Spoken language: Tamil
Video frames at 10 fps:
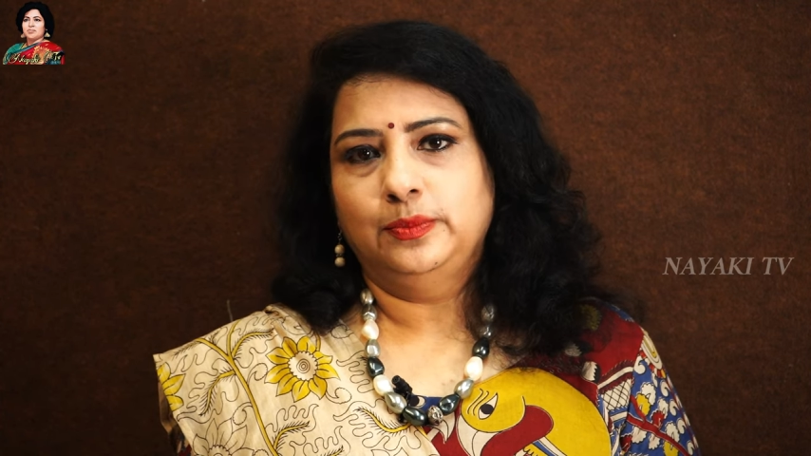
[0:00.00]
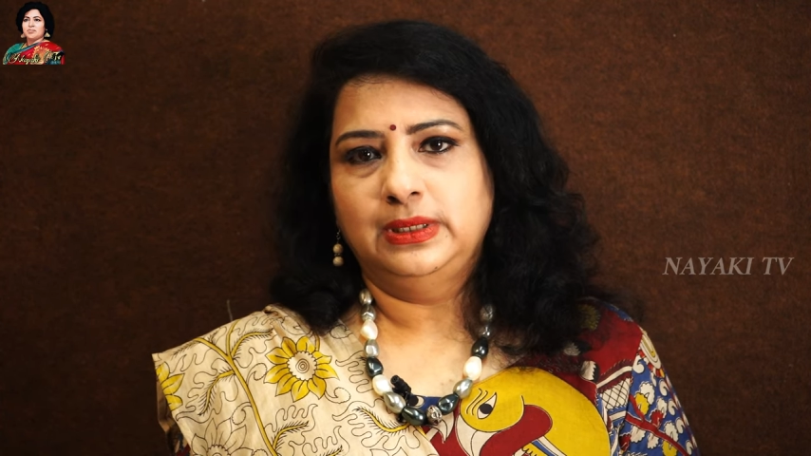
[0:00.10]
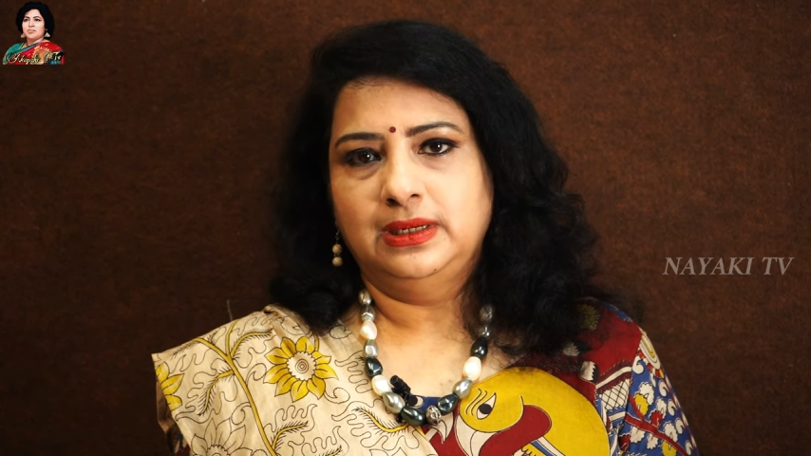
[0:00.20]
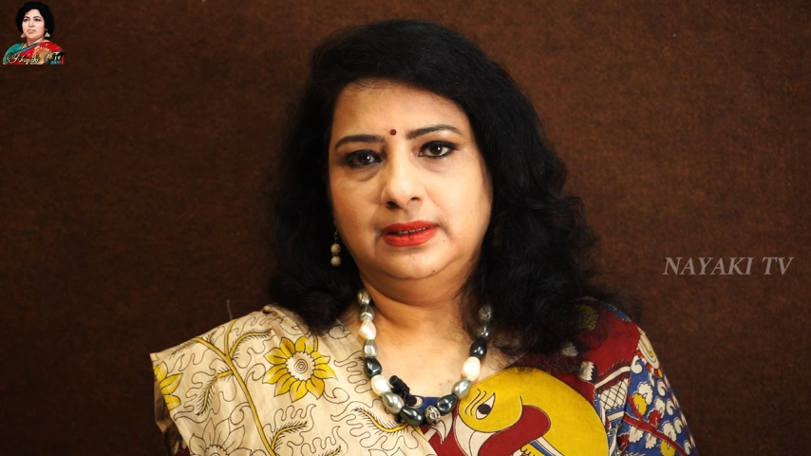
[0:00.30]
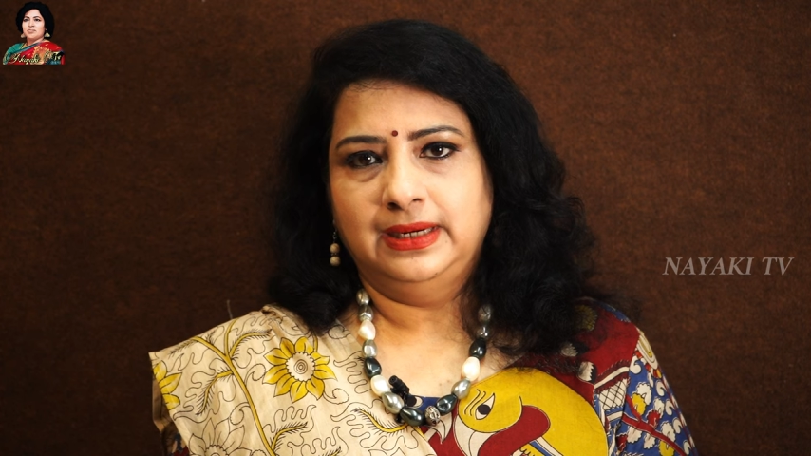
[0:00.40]

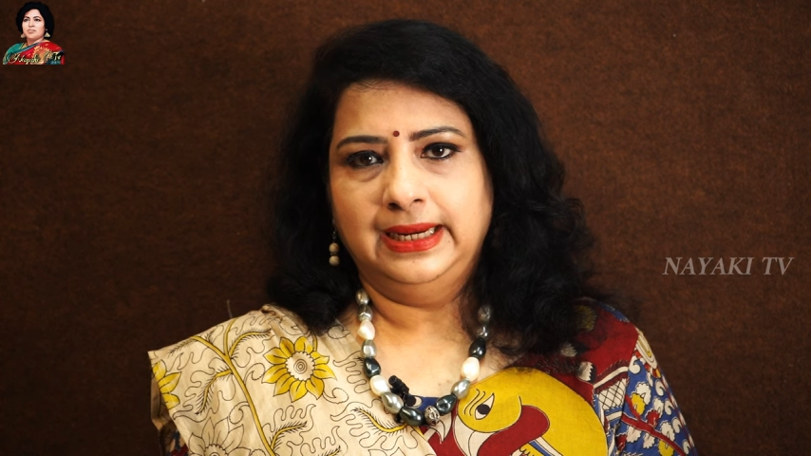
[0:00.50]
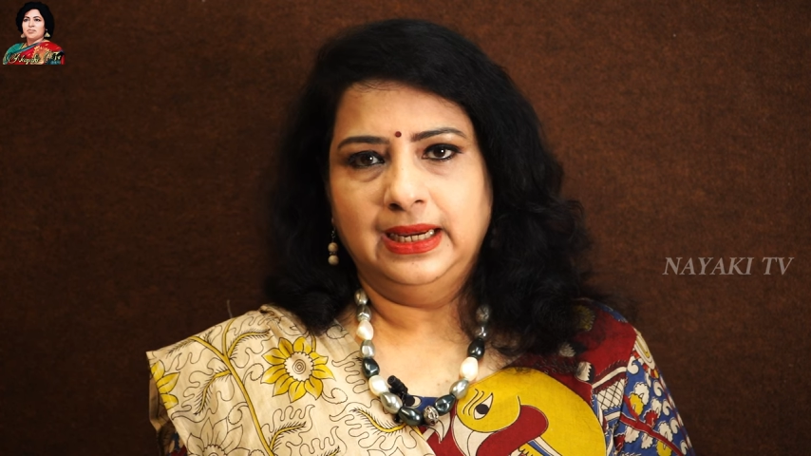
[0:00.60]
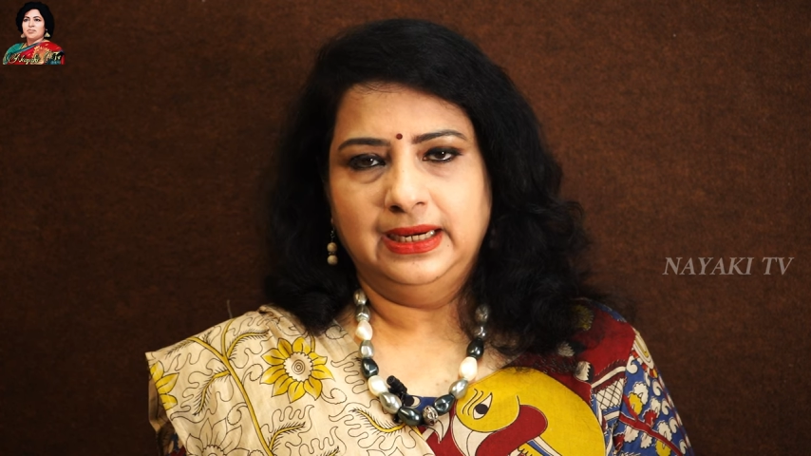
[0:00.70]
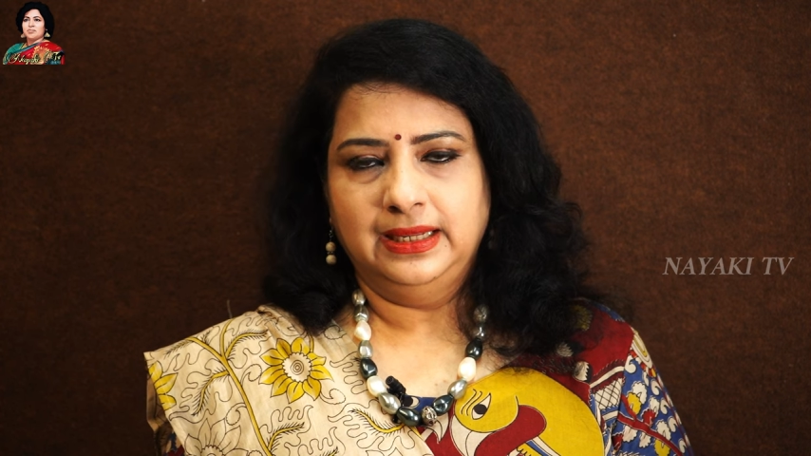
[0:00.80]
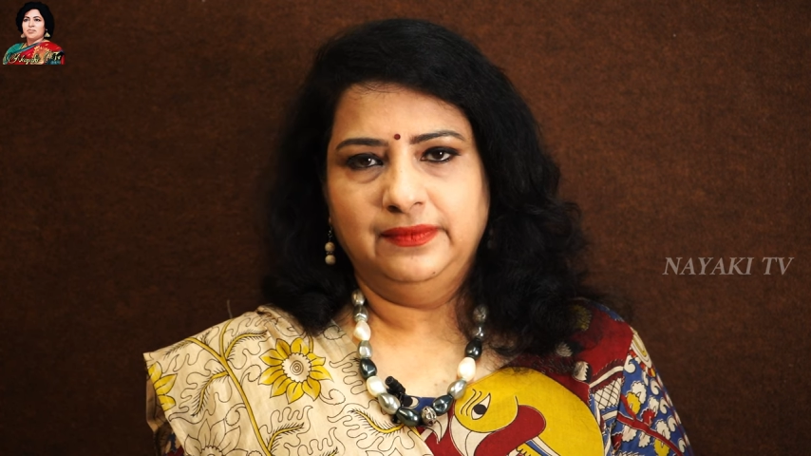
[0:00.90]
ரொம்ப ட்ரை
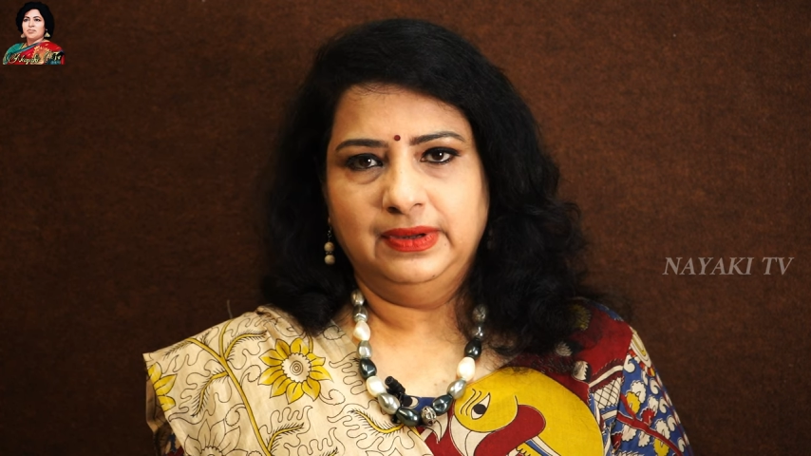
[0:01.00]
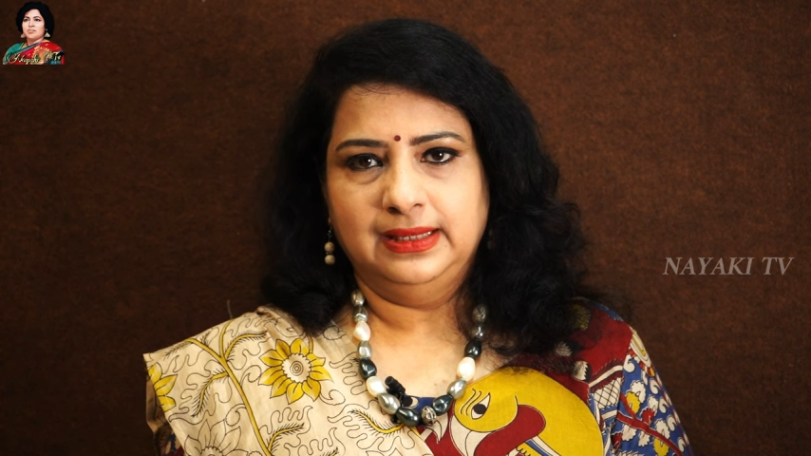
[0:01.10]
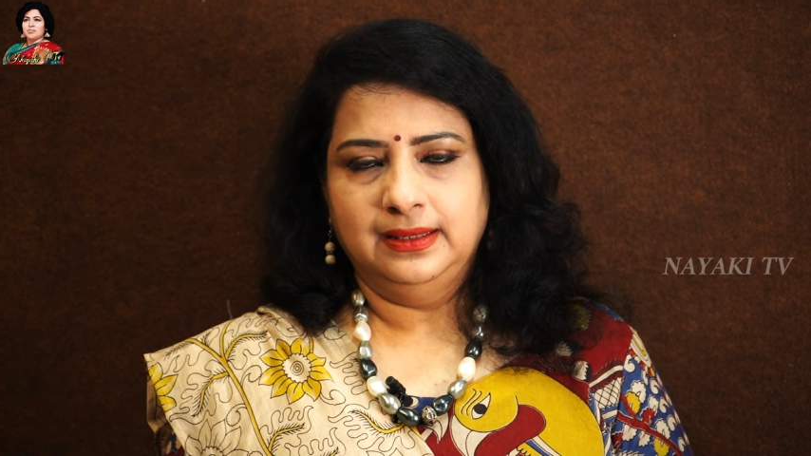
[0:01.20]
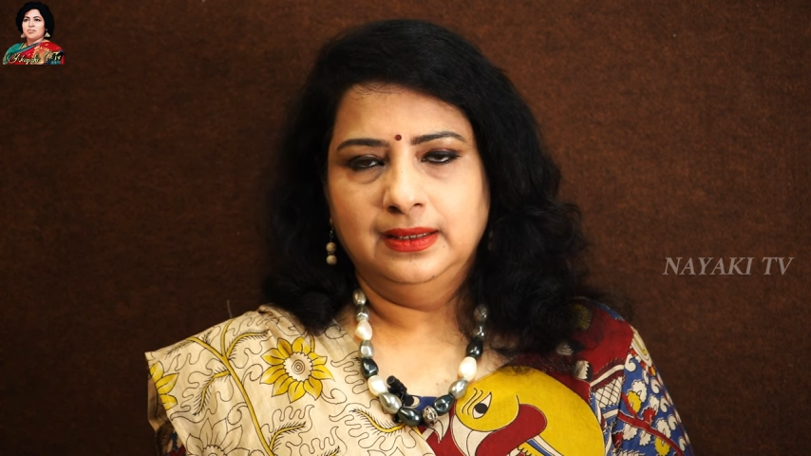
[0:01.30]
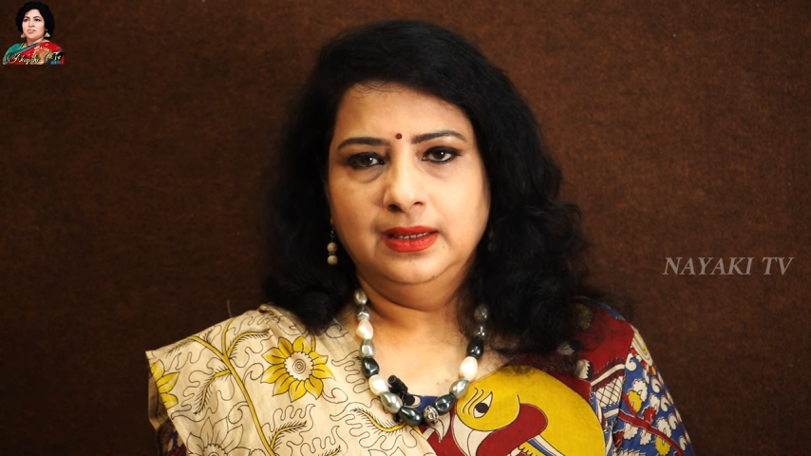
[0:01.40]
ஆகிட்டே
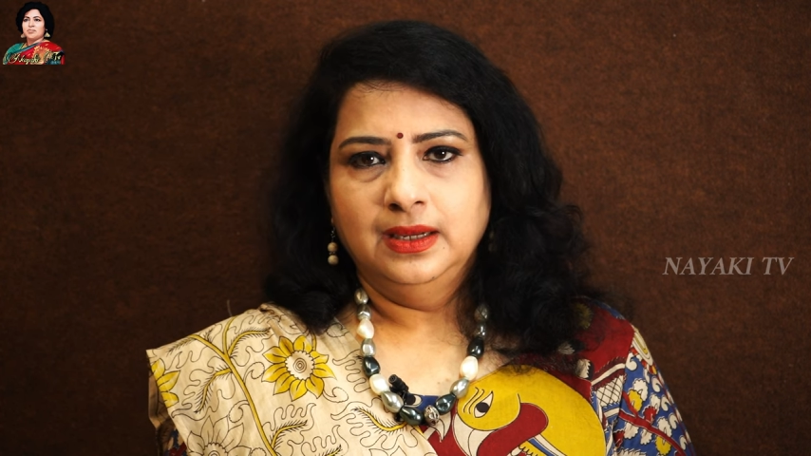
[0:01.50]
வருது